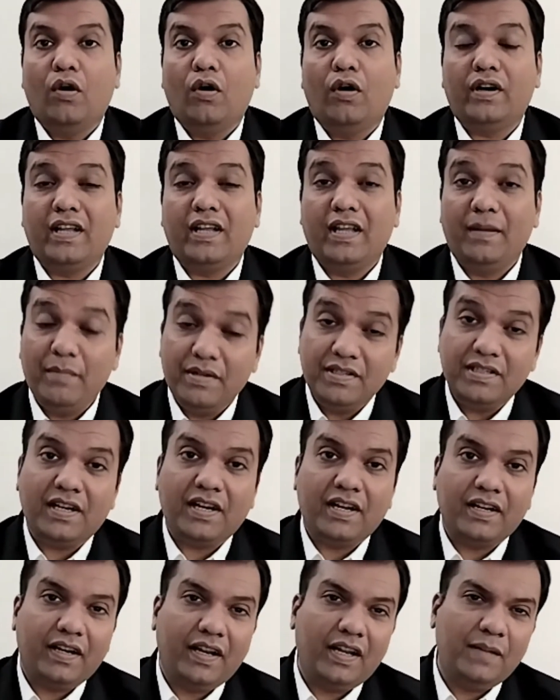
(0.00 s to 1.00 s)
और
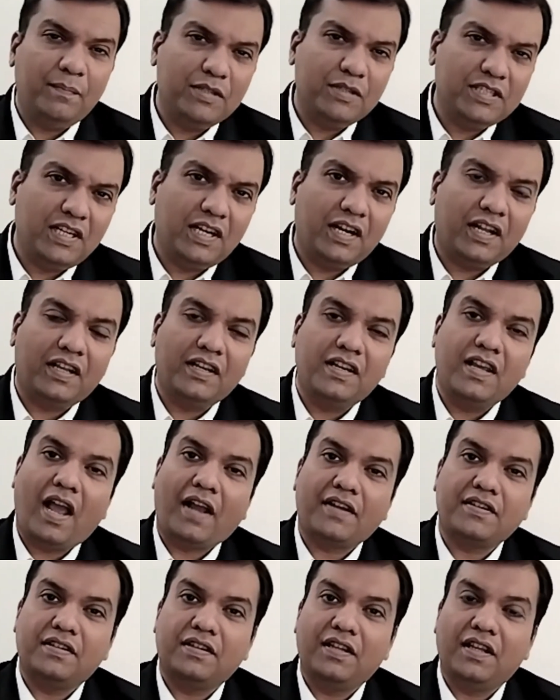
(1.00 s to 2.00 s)
इमीजिएट इमीजिएट एक
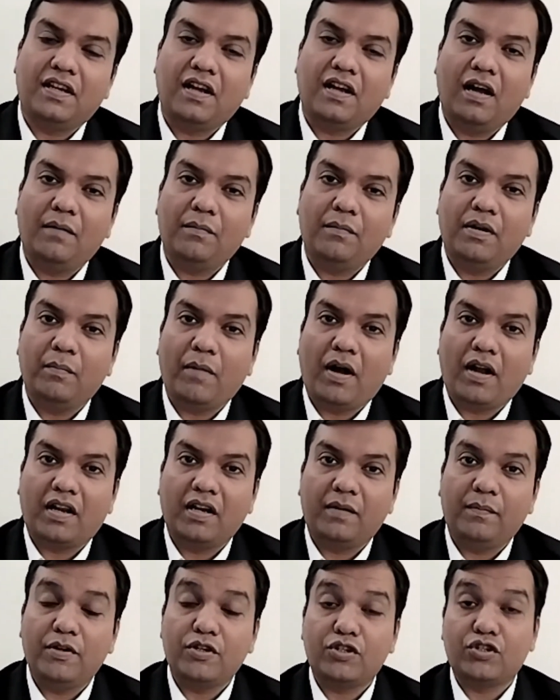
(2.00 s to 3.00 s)
रिएक्शन देखा हमने
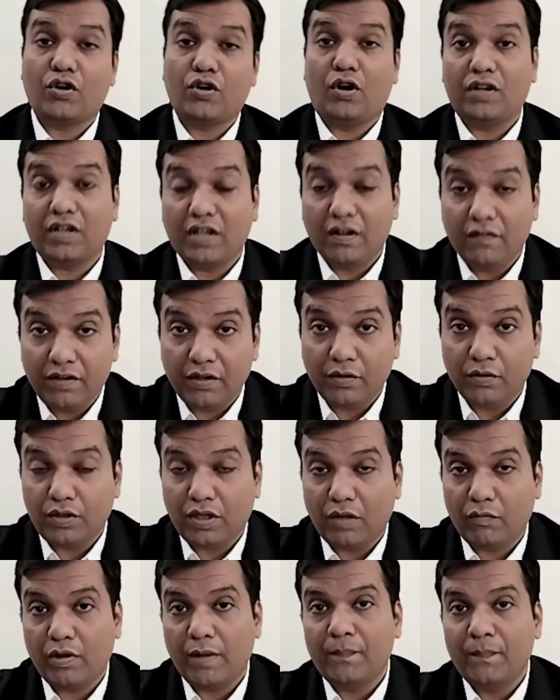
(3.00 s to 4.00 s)
मार्केट में शॉर्ट कवरिंग
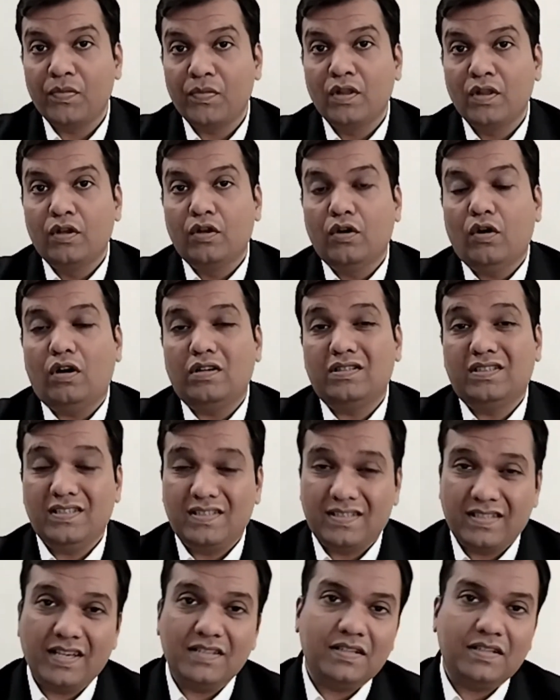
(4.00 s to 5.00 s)
होते हुए और
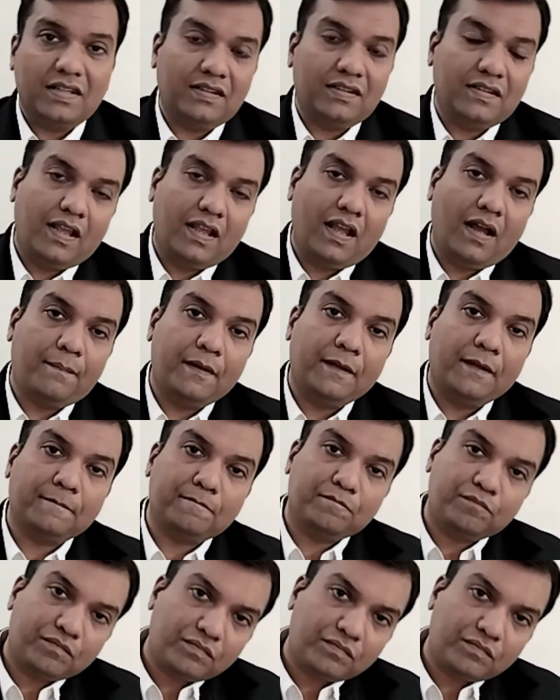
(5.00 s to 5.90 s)
जिसके चलते यहाँ पे